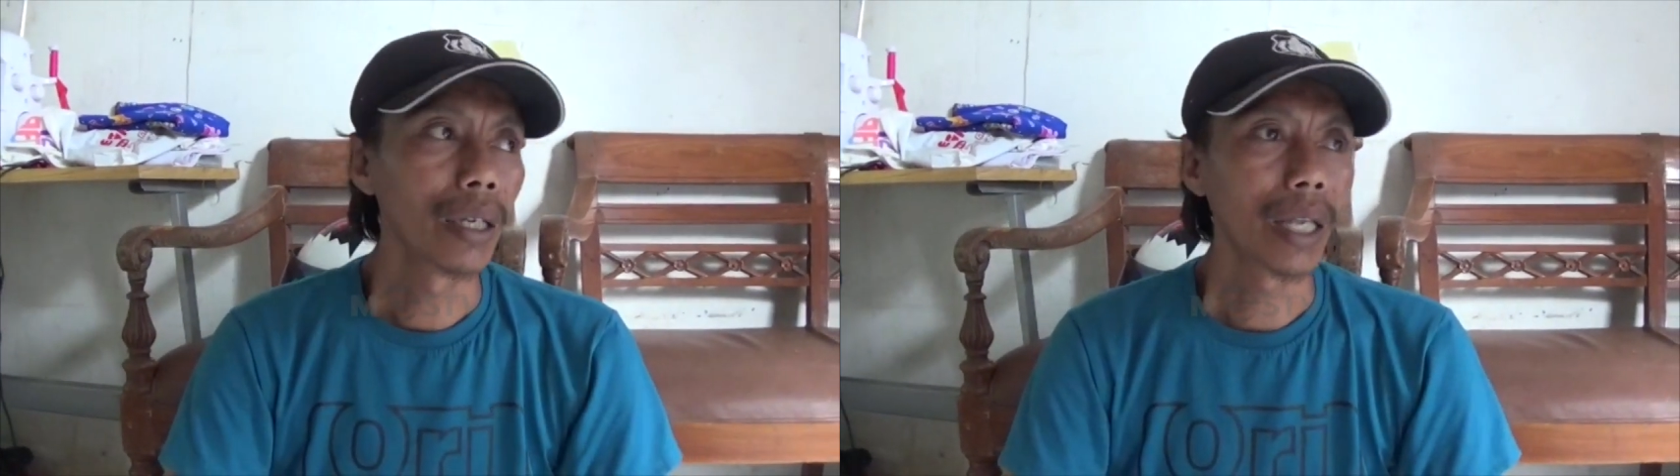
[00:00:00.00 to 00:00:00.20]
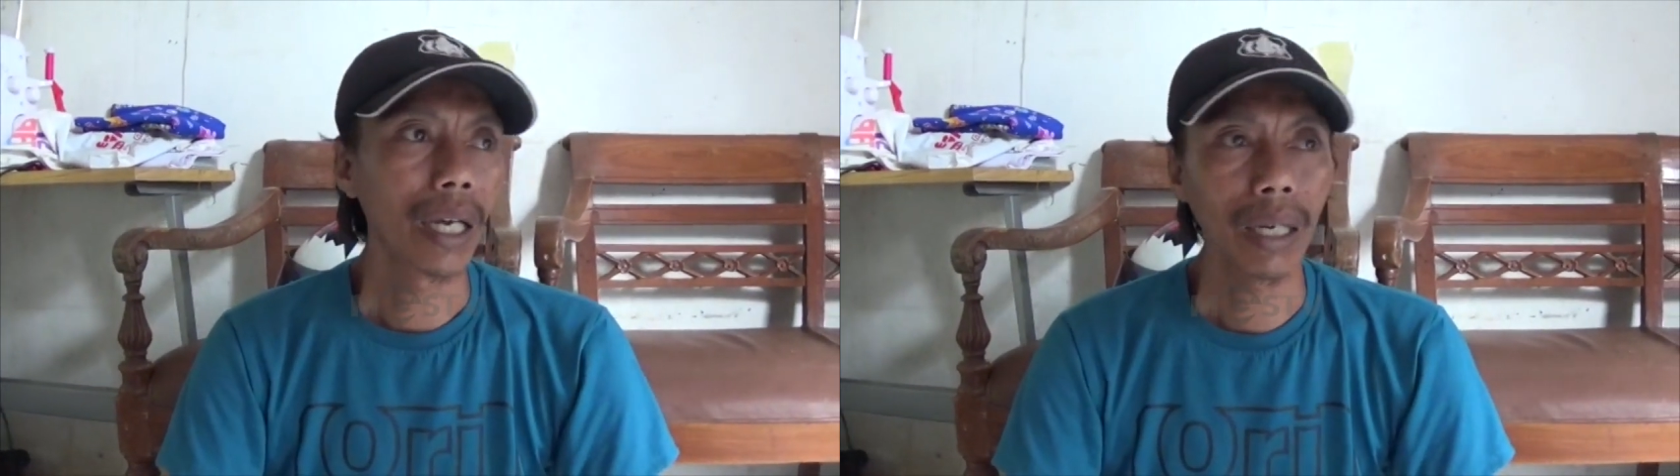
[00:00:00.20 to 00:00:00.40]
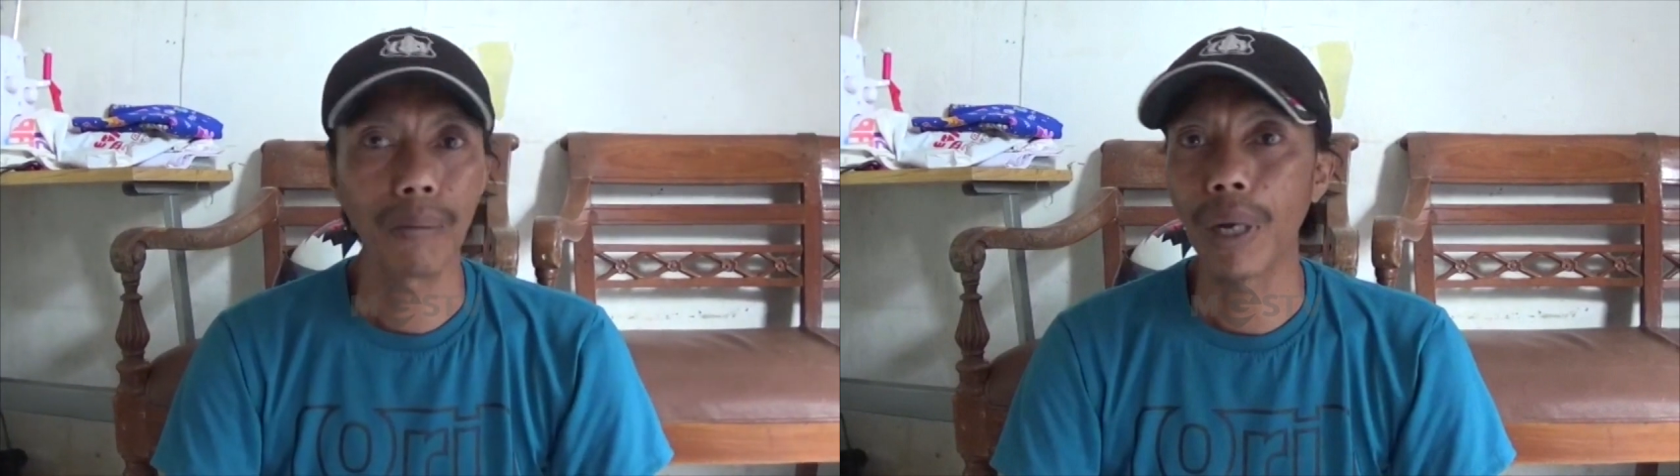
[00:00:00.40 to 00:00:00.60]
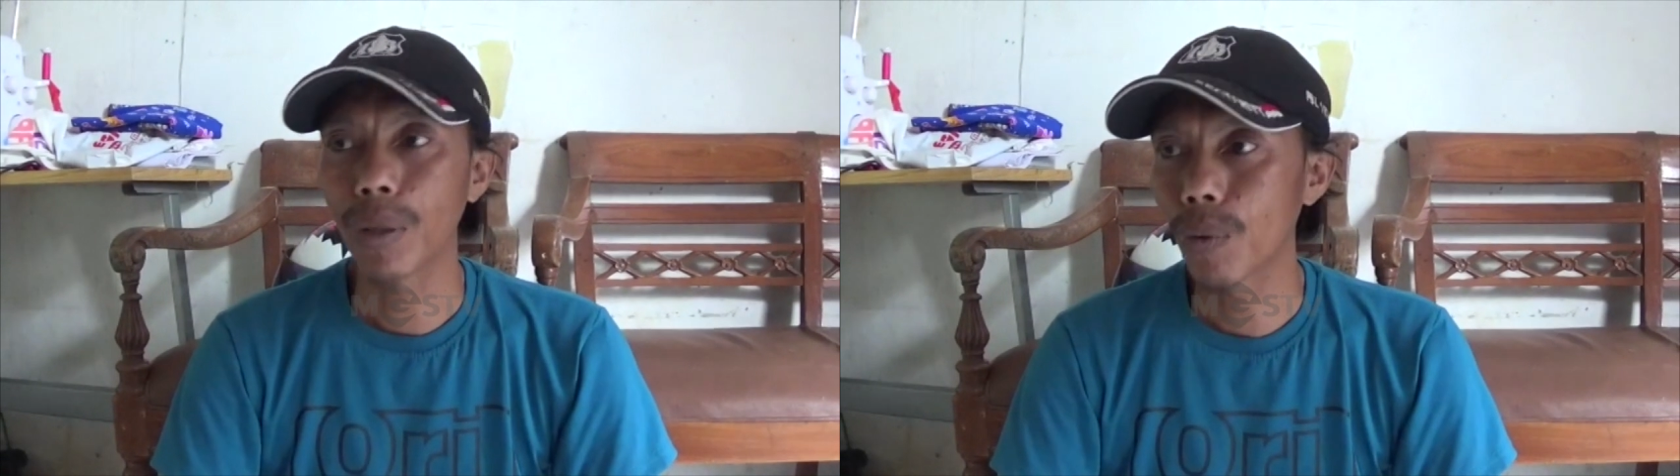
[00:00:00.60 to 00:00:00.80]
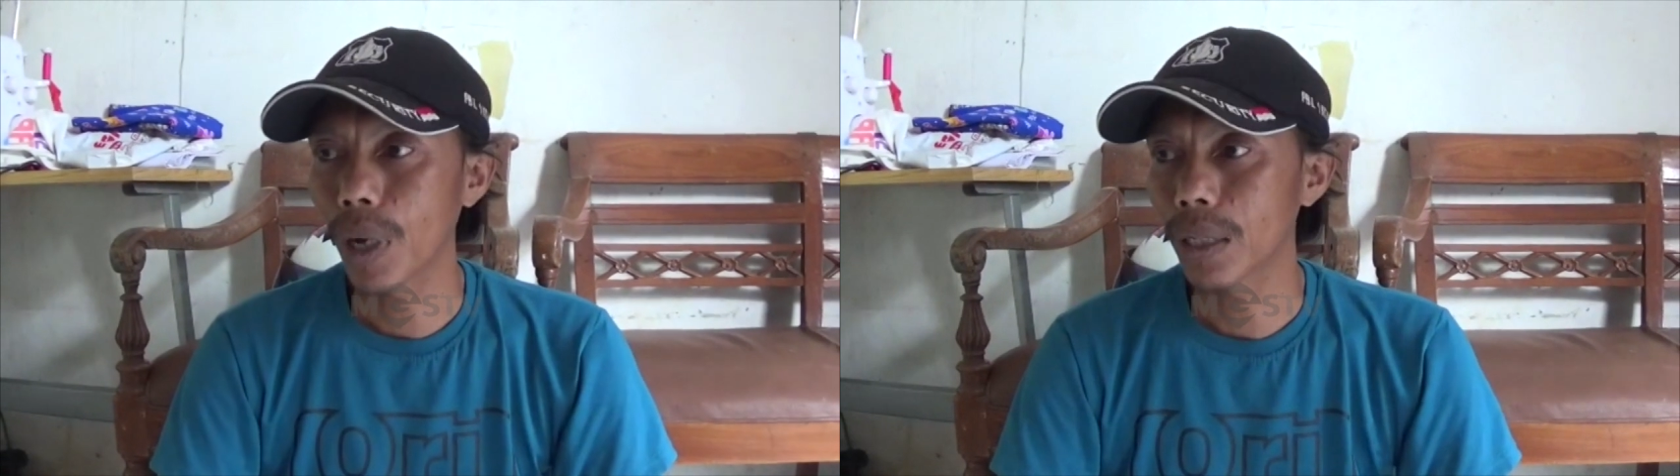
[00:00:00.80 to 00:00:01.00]
nyari
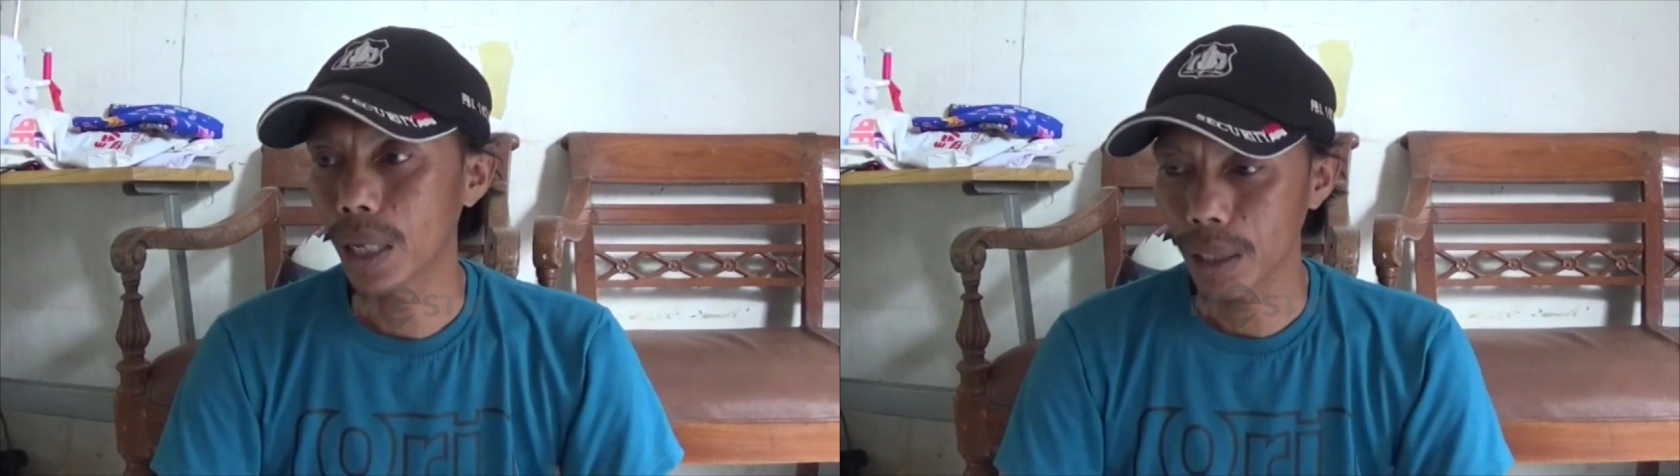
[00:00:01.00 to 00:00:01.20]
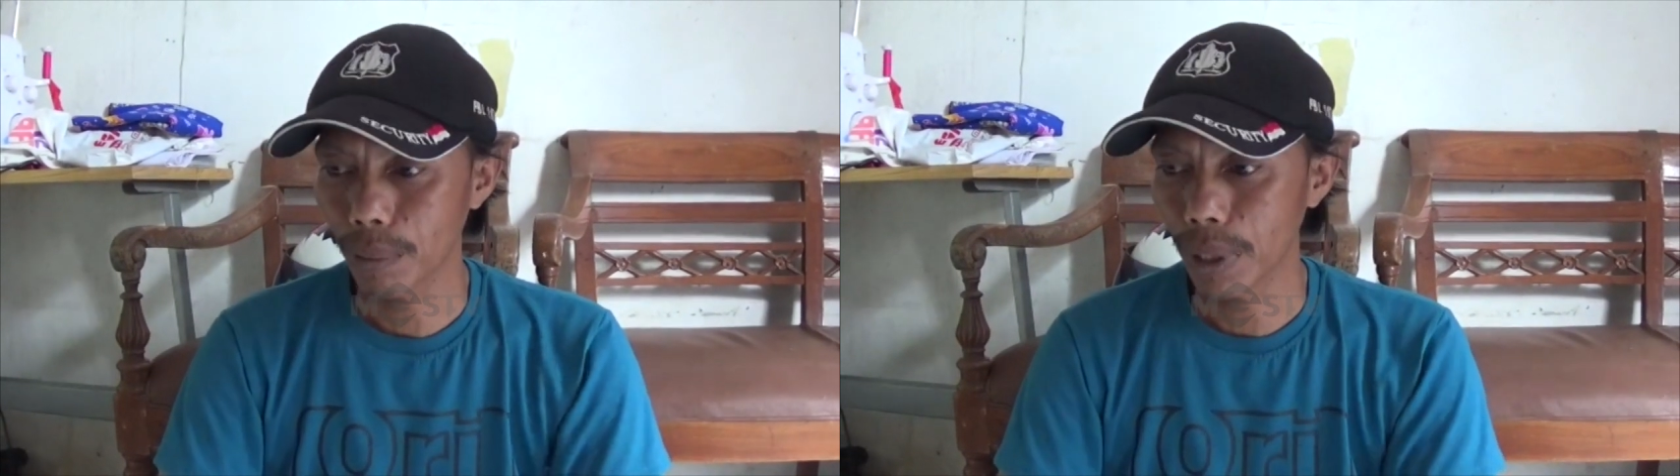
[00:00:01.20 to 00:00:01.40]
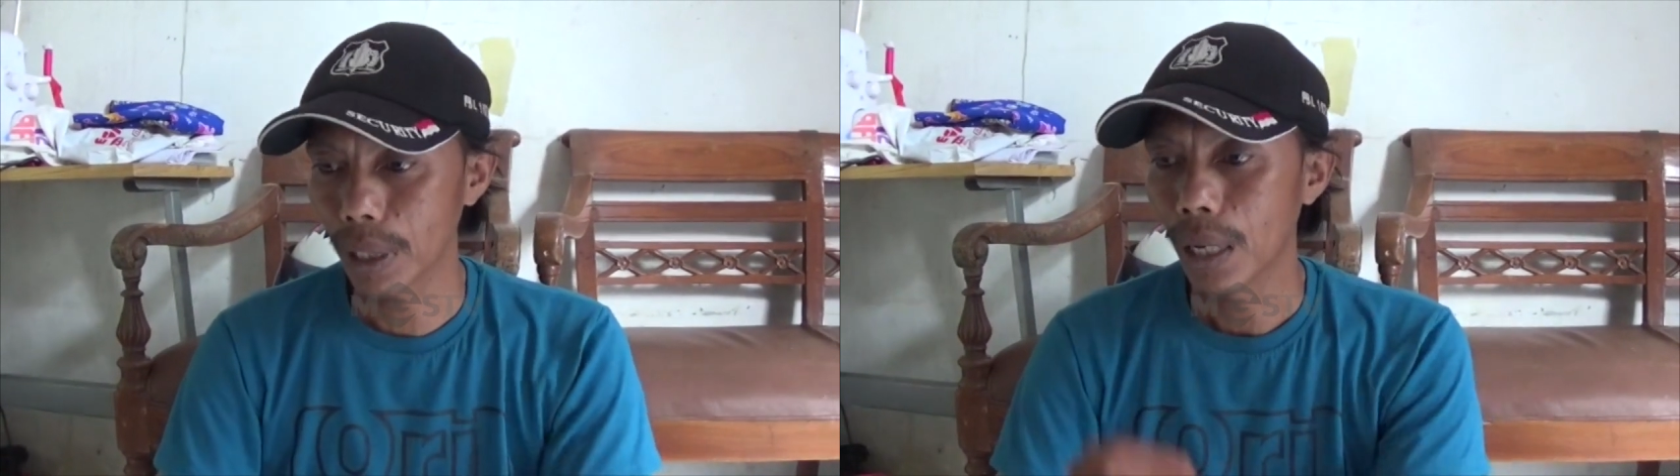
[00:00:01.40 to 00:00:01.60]
bantuan saya sebut